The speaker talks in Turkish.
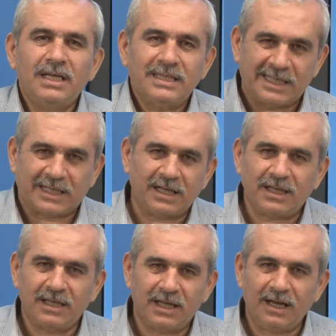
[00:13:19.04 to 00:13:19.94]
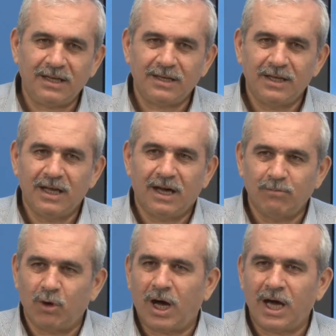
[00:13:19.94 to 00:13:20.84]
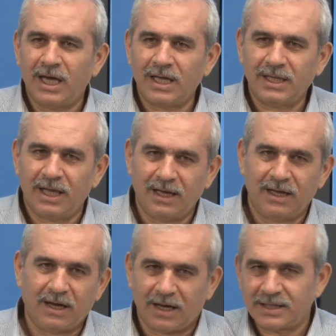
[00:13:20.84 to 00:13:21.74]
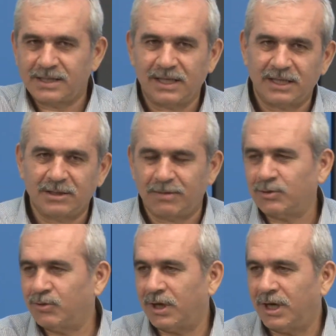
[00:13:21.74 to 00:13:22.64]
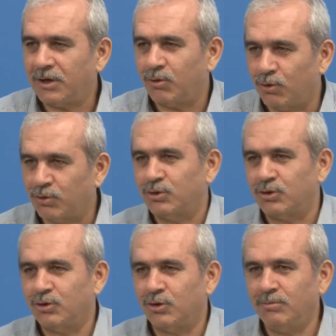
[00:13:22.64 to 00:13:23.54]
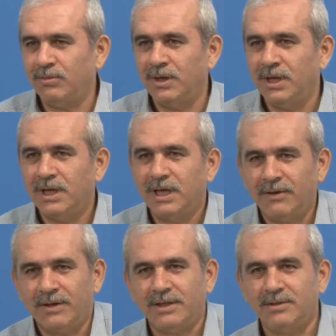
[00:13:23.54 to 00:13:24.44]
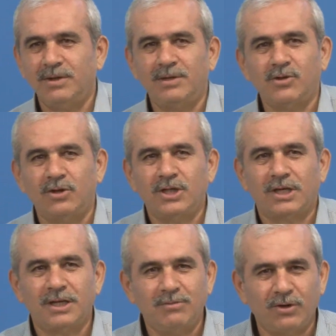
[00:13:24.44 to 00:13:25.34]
dikkat ederek bu ayetle arasında irtibat kurarak okunur diyorum. Evet, benim söyleyeceklerim bu